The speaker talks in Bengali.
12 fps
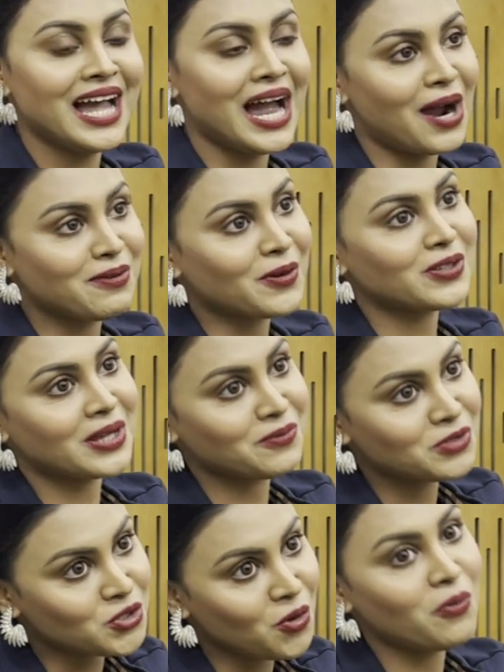আমার কথা
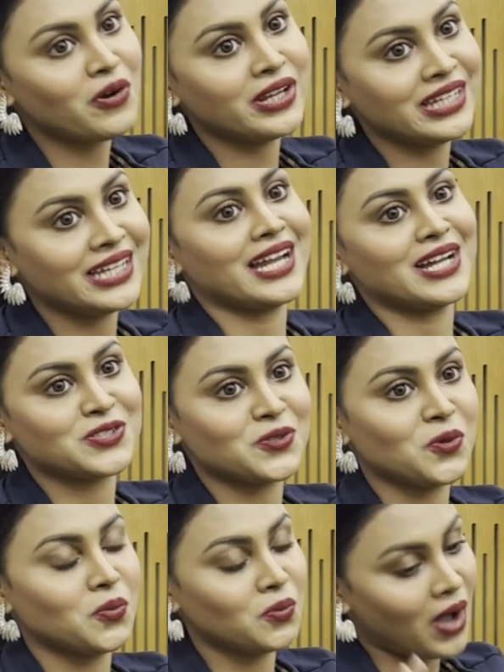আমি সময় নিয়ে কাজ
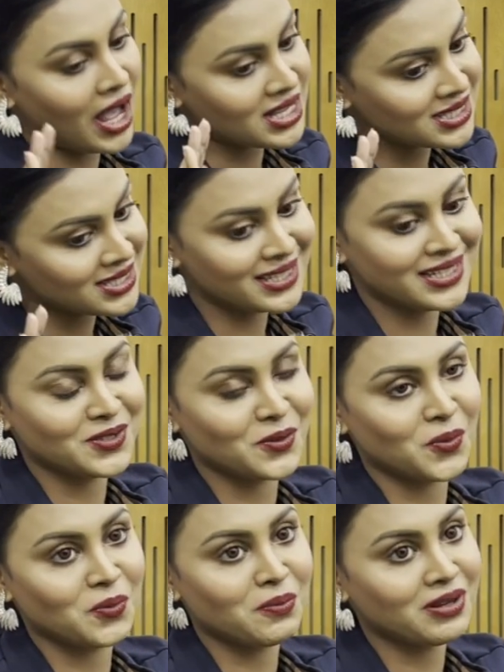করব আস্তে ধীরে
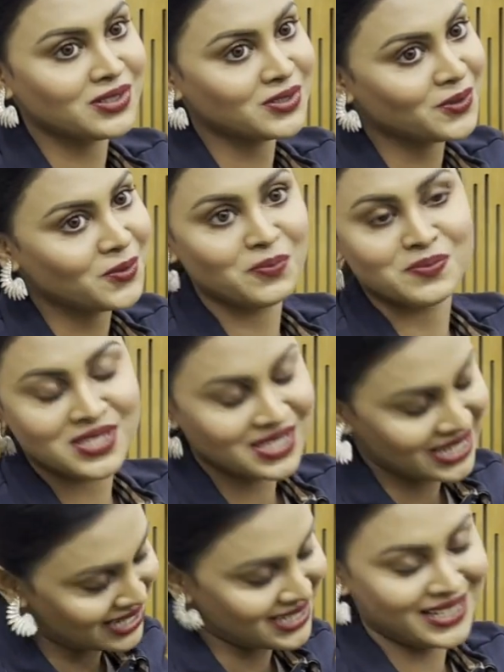করব বা খুব
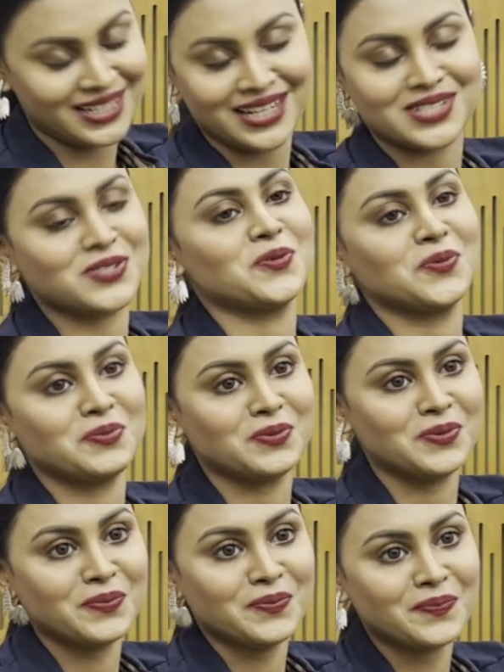স্টেডি কাজ করব
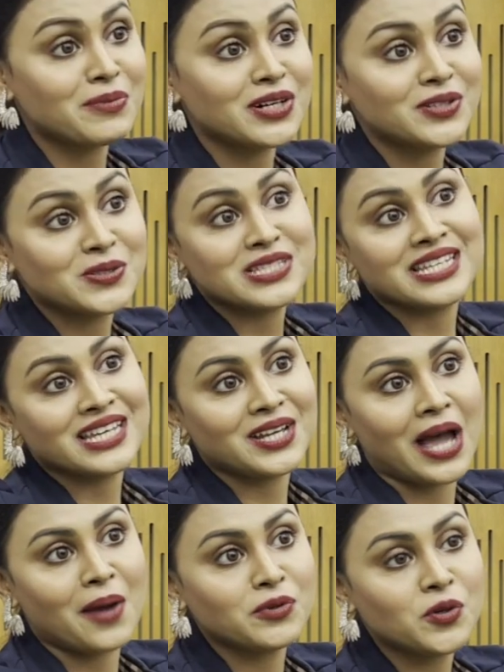আচ্ছা। আমার হচ্ছে
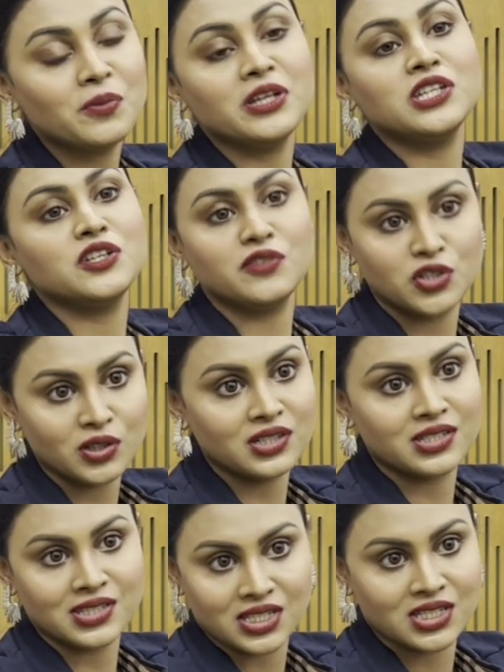আমি খুব ইন্ডিভিজুয়াল
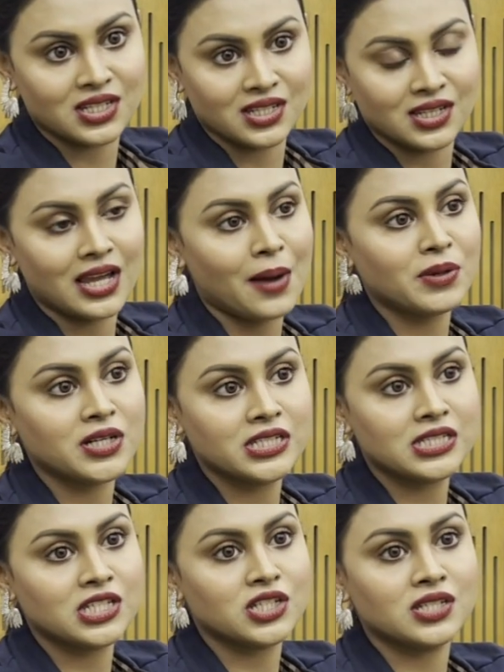ডিসিশন নেই আমার
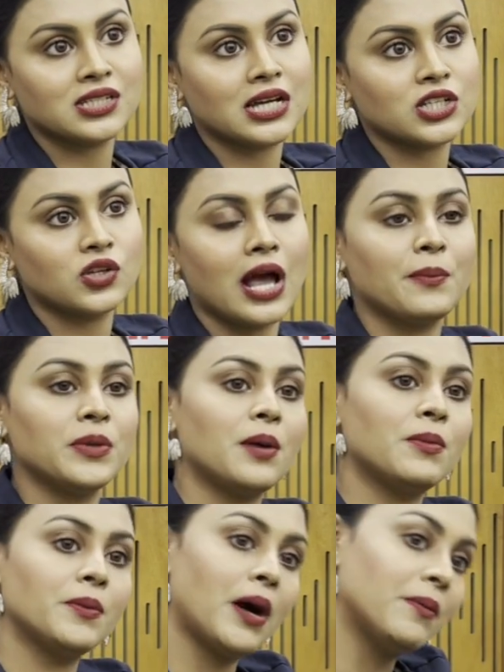ডিসিশনটা আসলে আমি
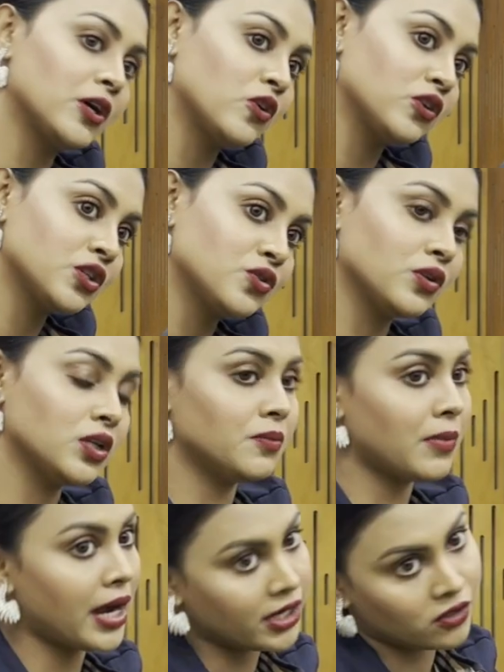আমার বাবার কথা শুনি
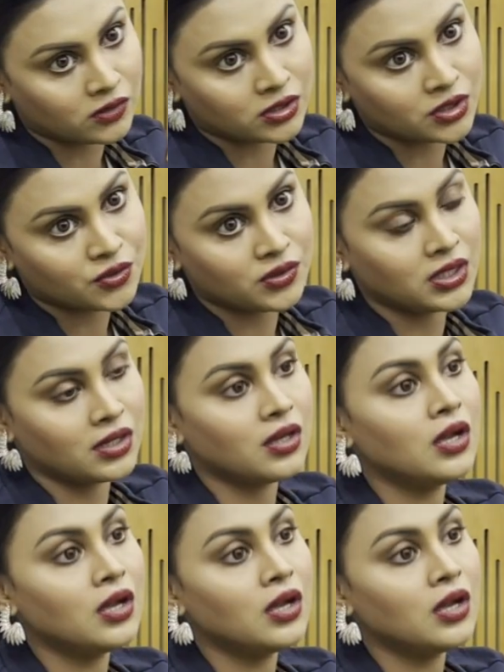মায়ের কথা শুনি